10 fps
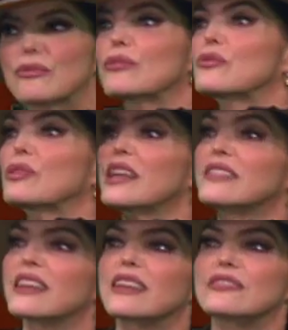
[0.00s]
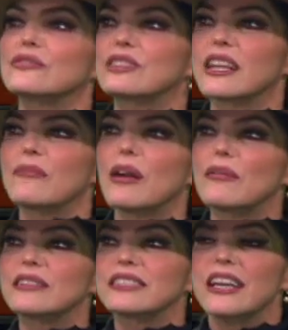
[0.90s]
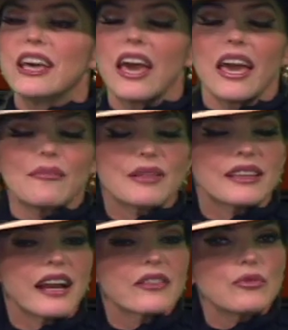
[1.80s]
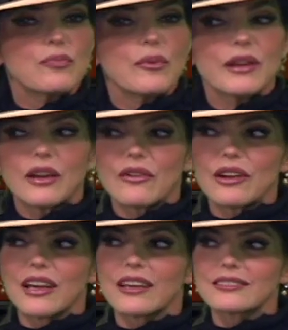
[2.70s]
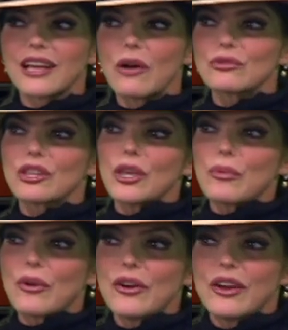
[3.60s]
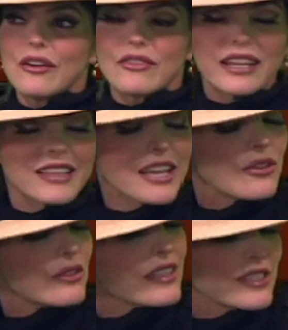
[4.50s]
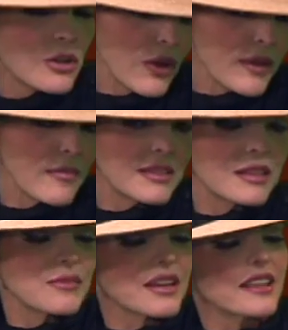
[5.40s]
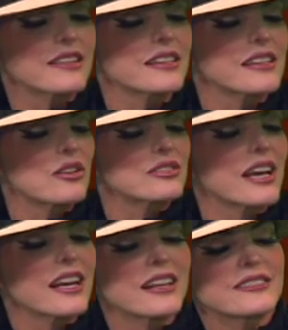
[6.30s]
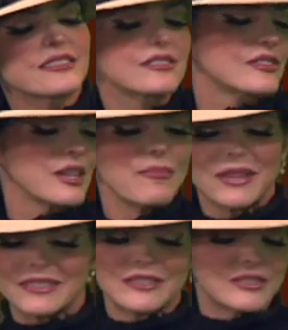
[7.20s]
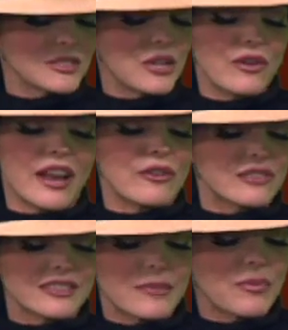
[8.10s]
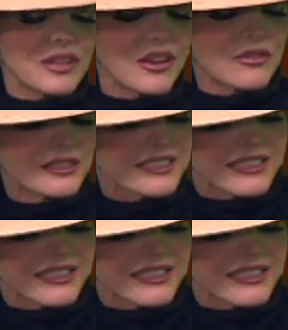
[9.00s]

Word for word: con tu gente que son tan amables, e invitar a tu público que es cautivo. Fíjate que yo te sigo, obviamente, en mis redes desde Los Ángeles, siempre sigo la noticia porque lo dices